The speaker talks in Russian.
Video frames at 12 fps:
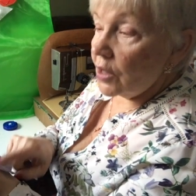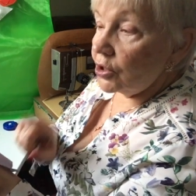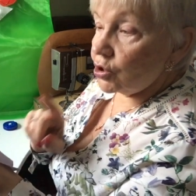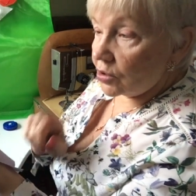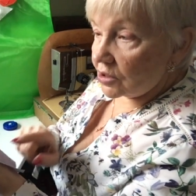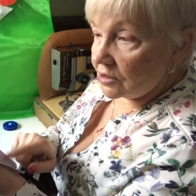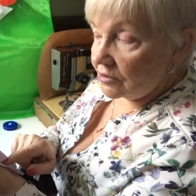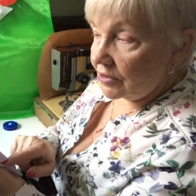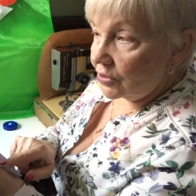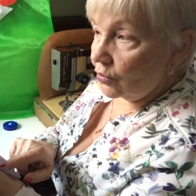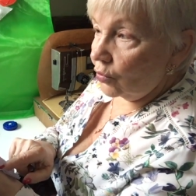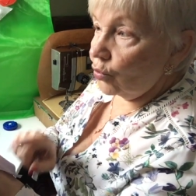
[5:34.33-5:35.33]
Еще раз
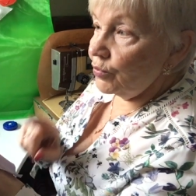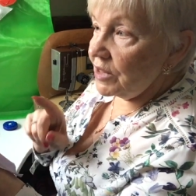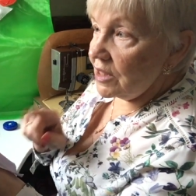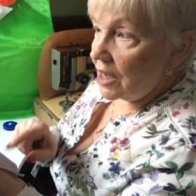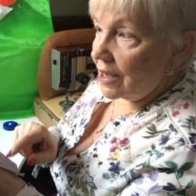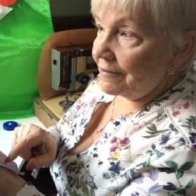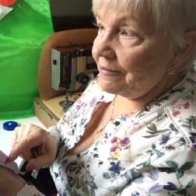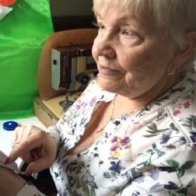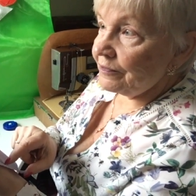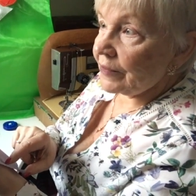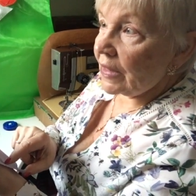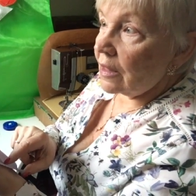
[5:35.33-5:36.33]
говорю, у меня
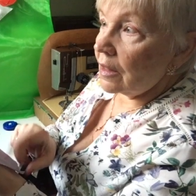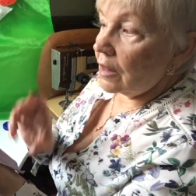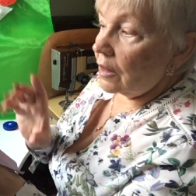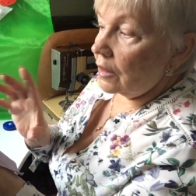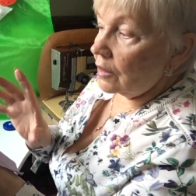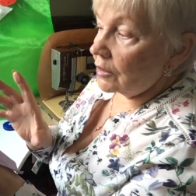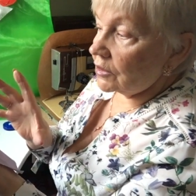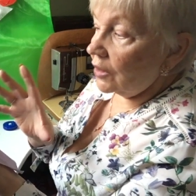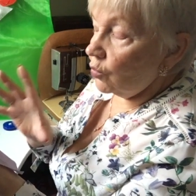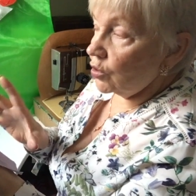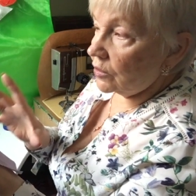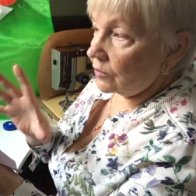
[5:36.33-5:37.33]
а,
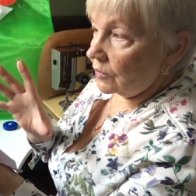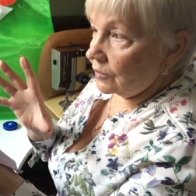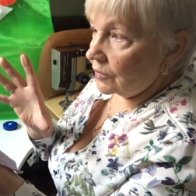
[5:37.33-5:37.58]
такой,